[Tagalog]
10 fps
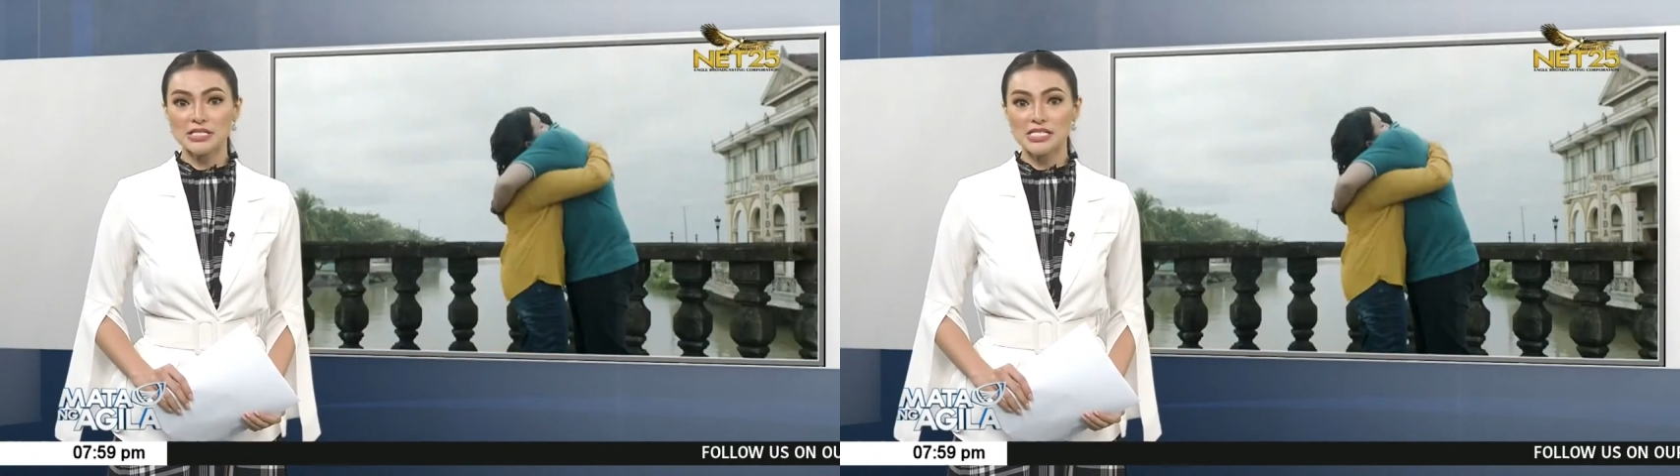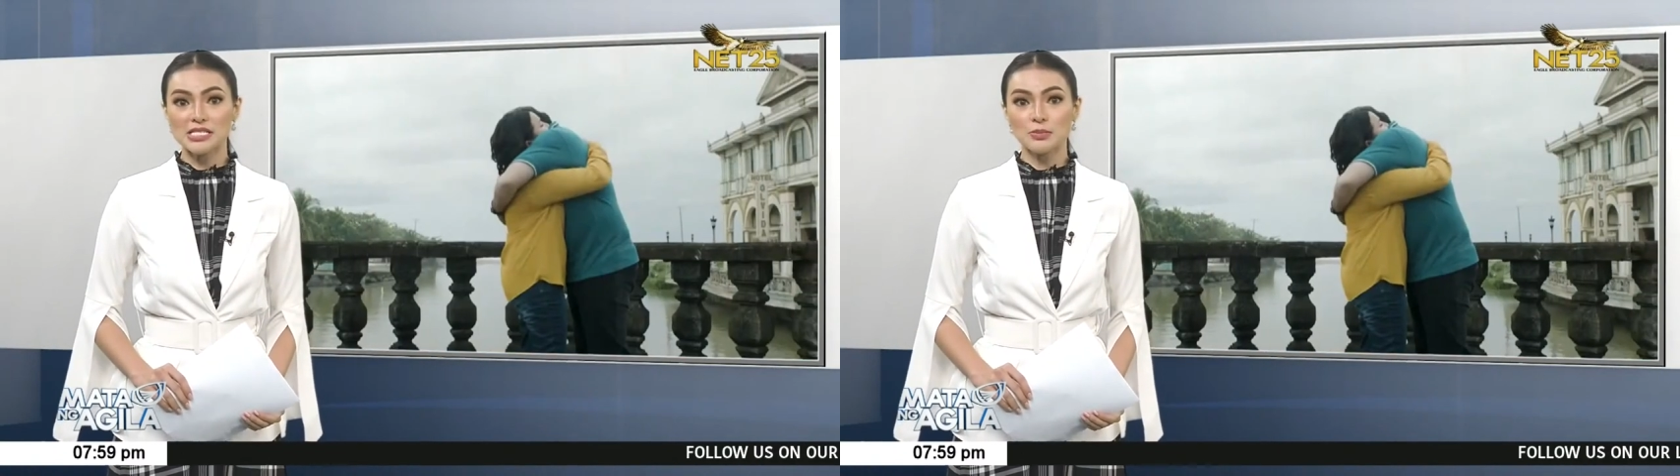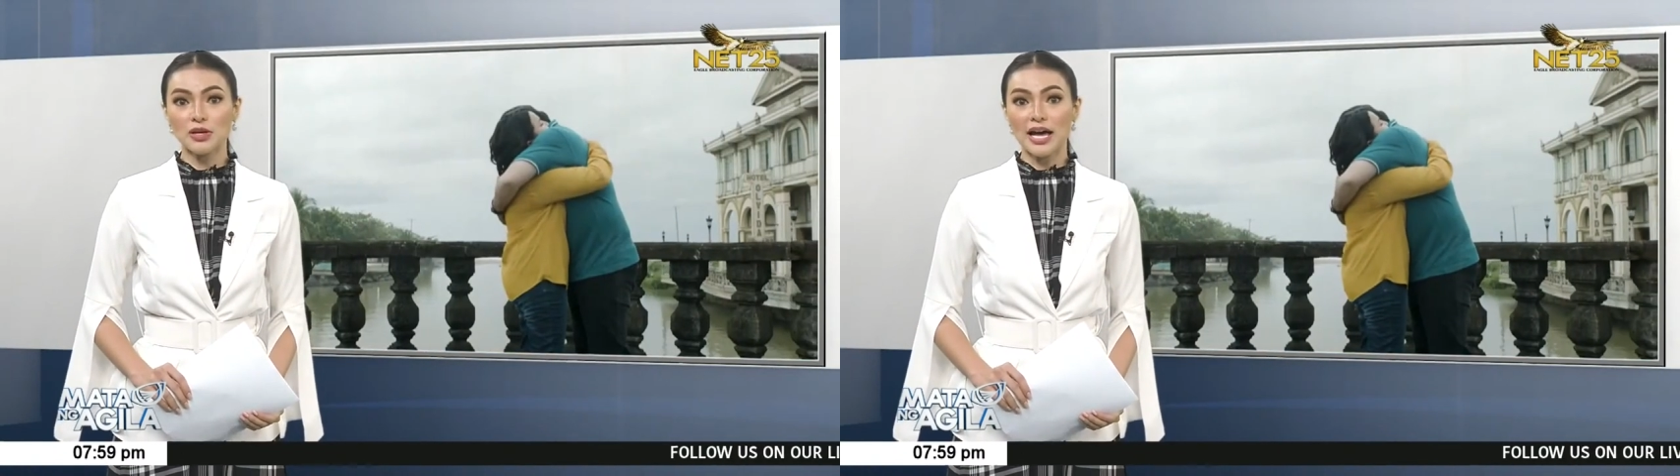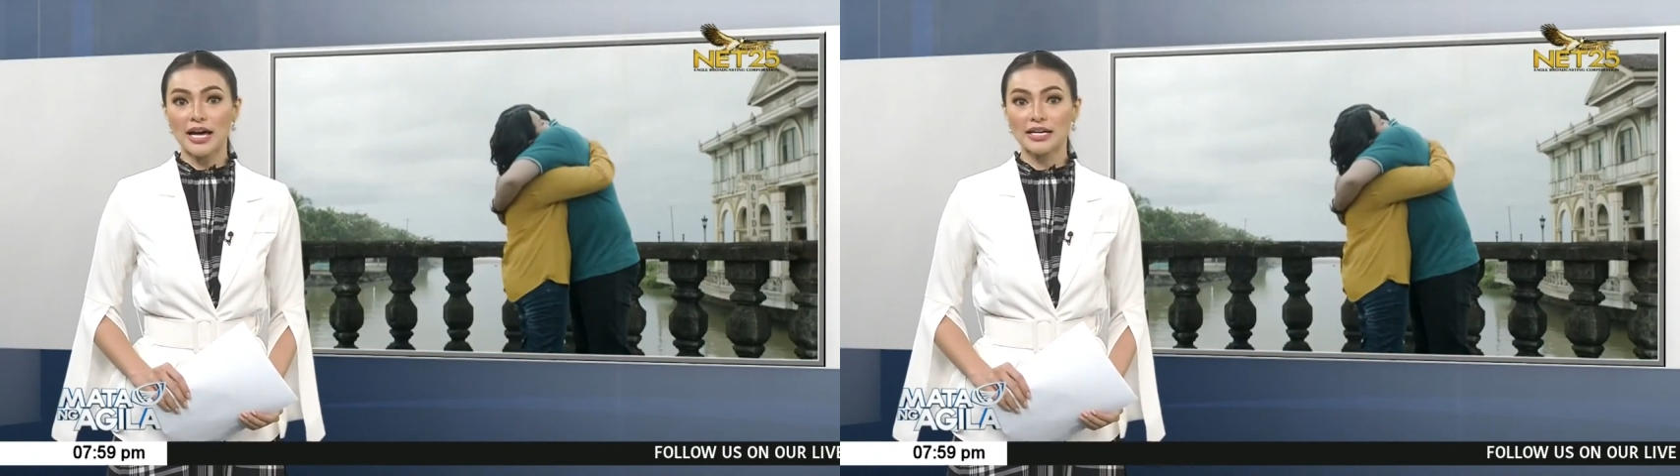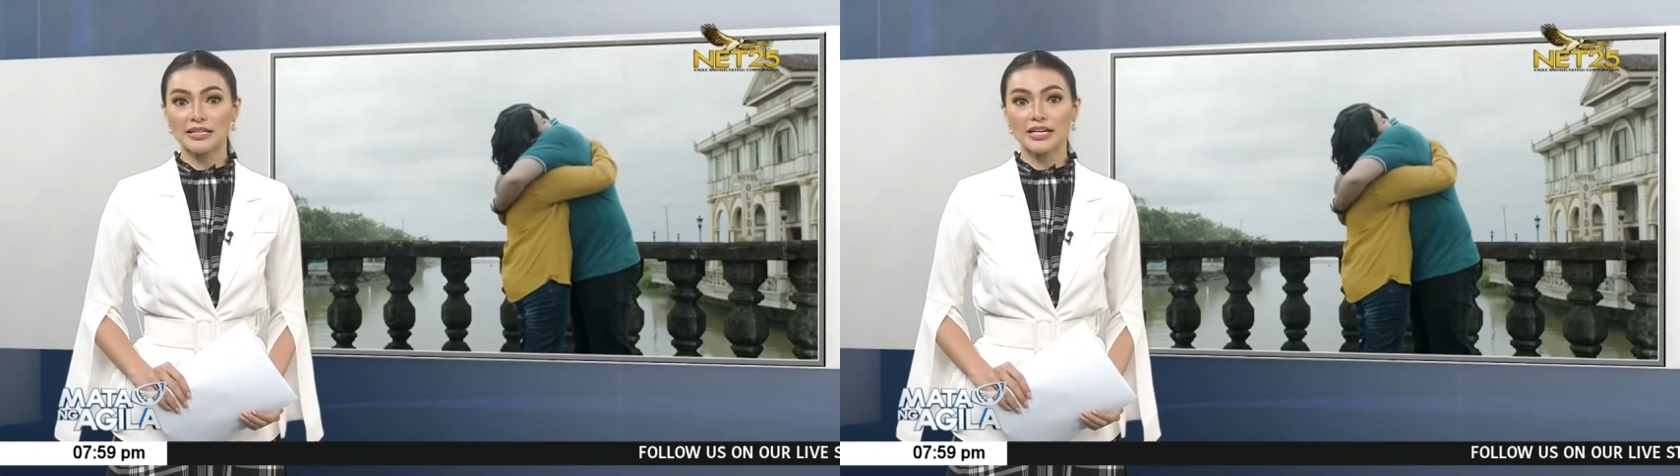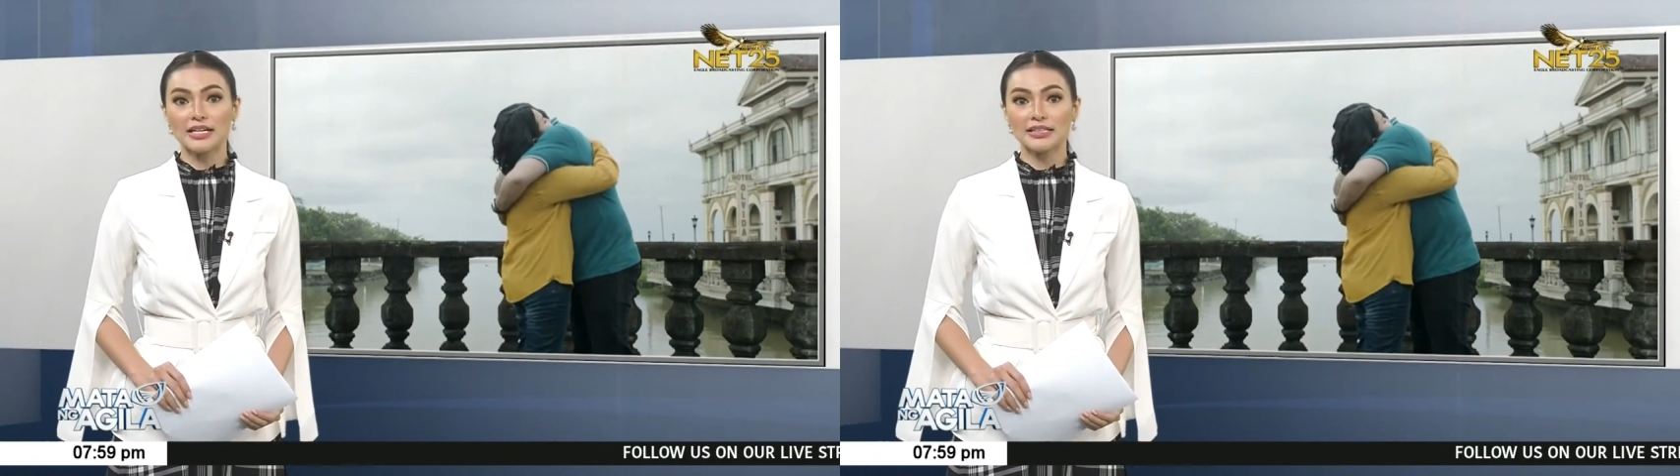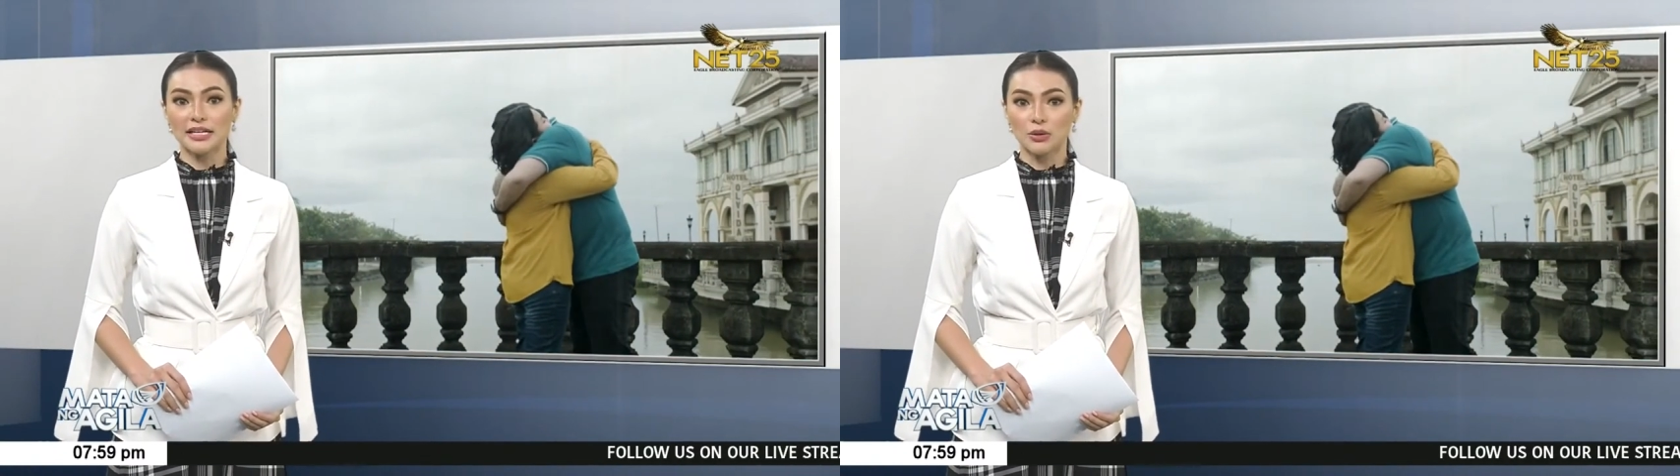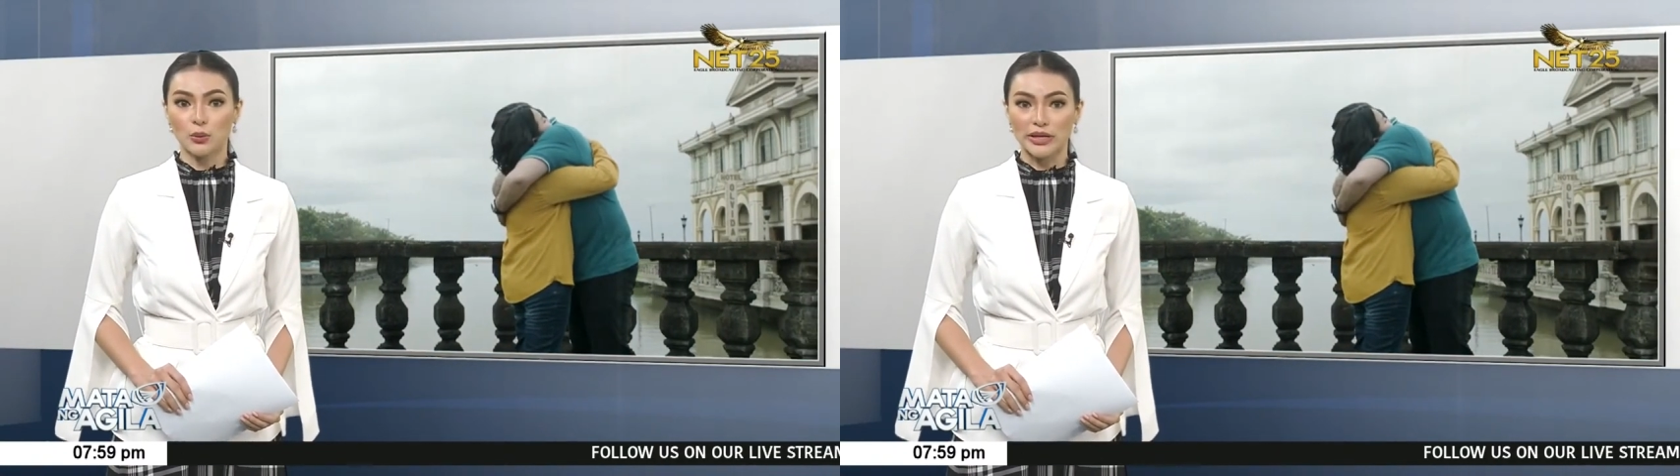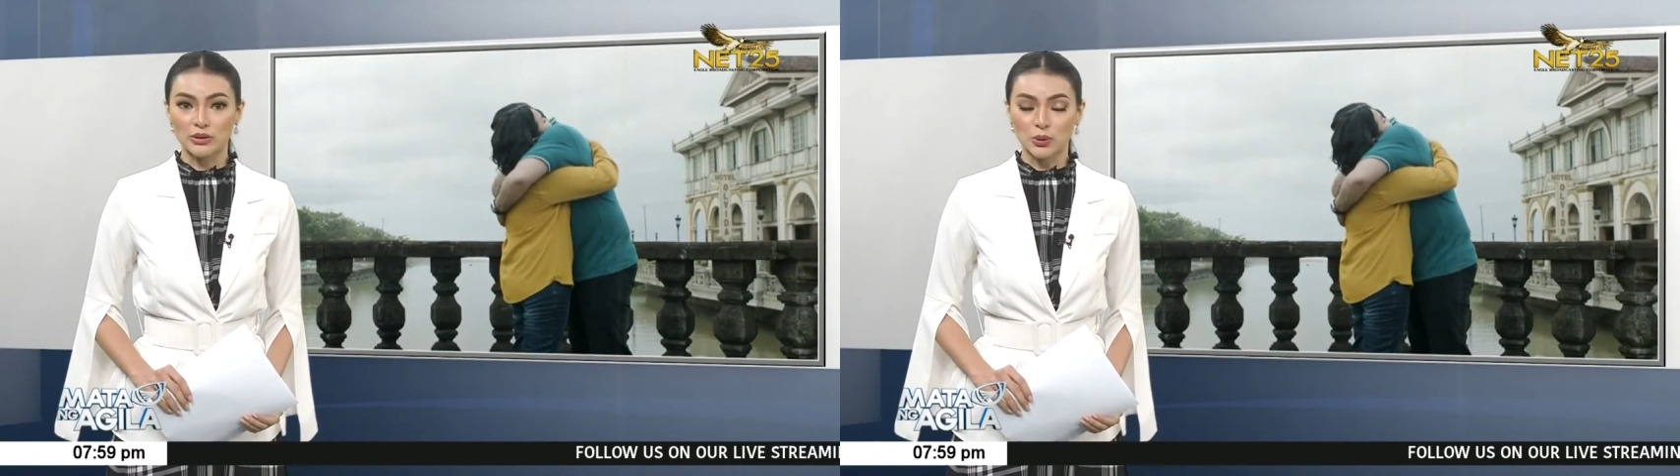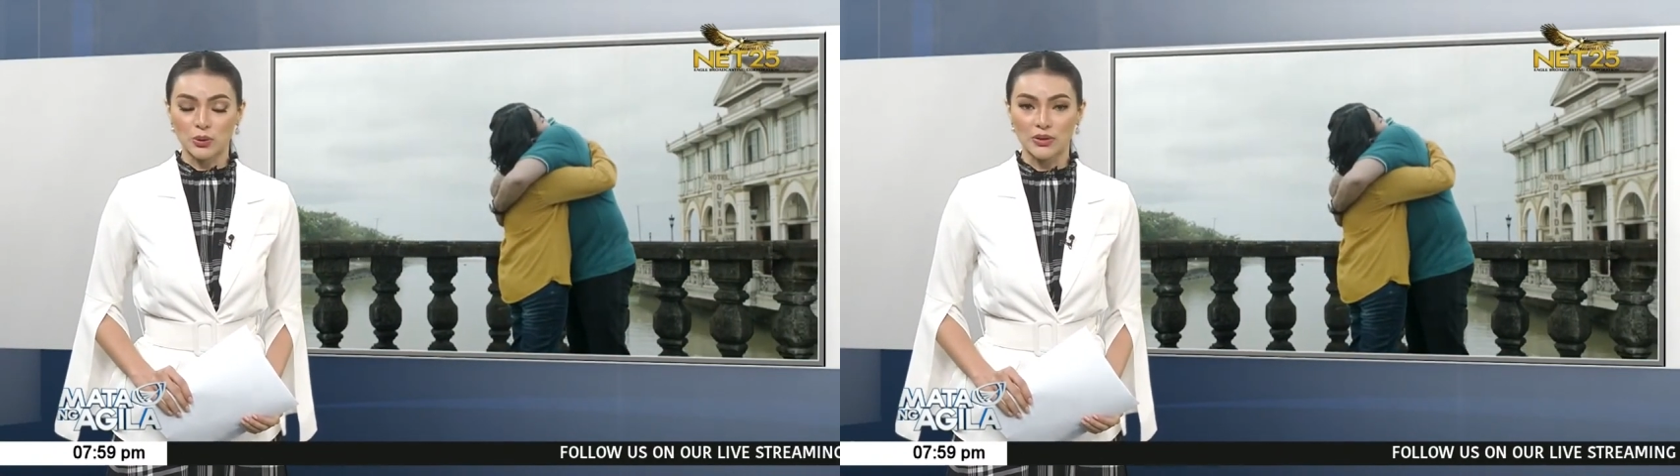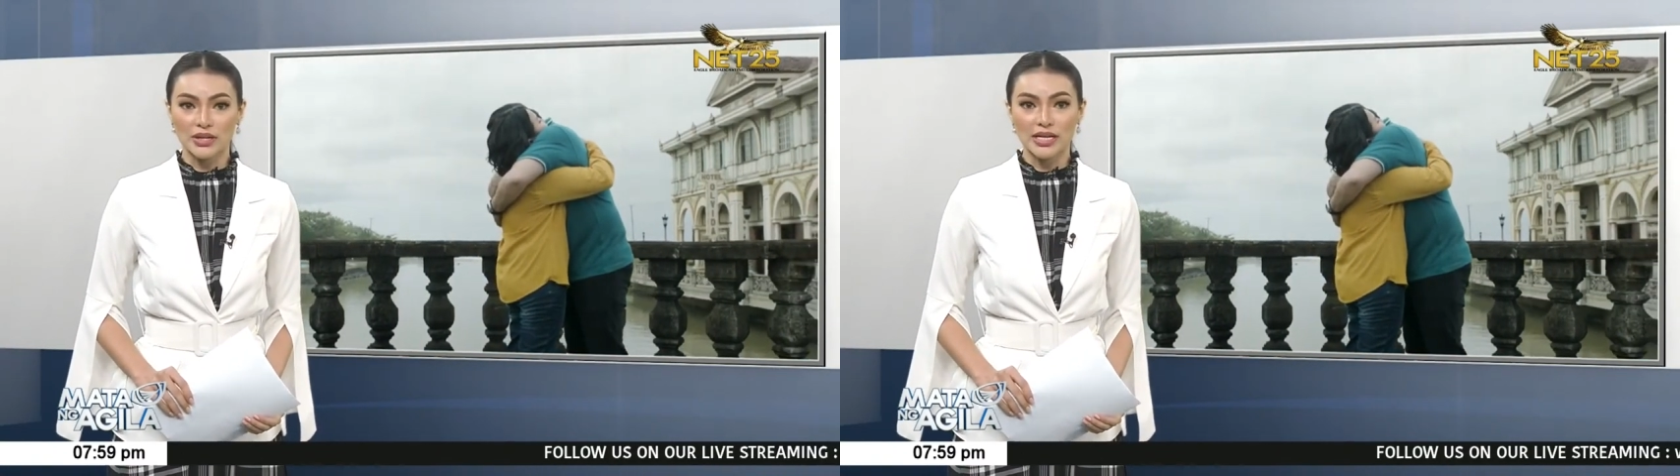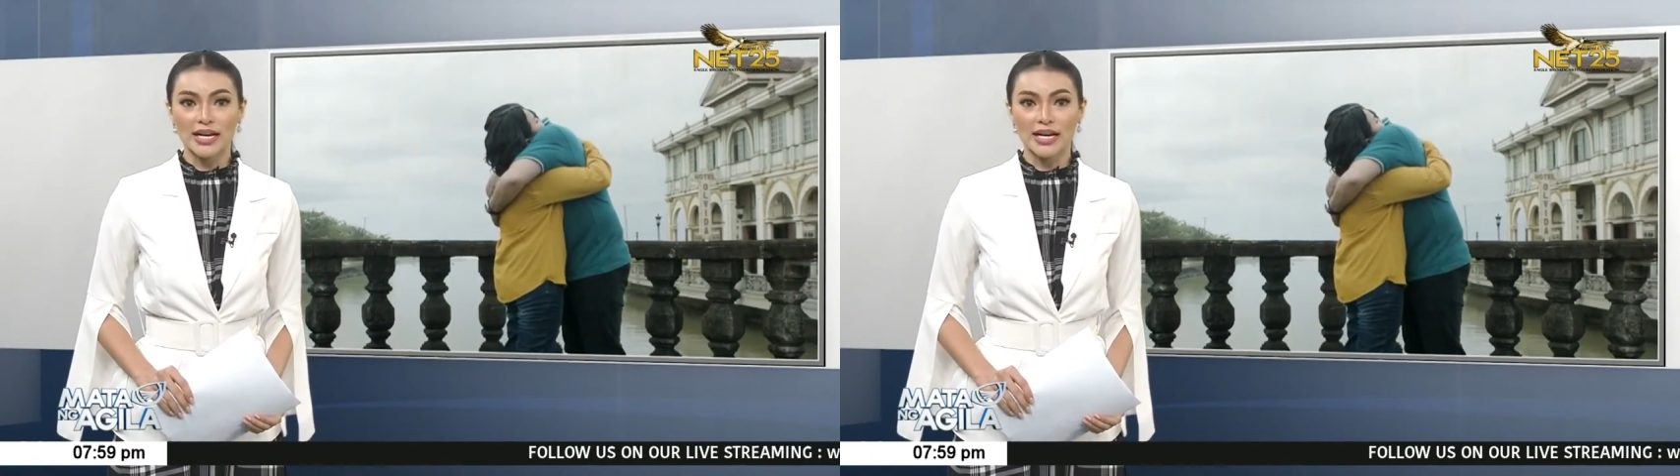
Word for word: pagsisimula ng kanilang kwento.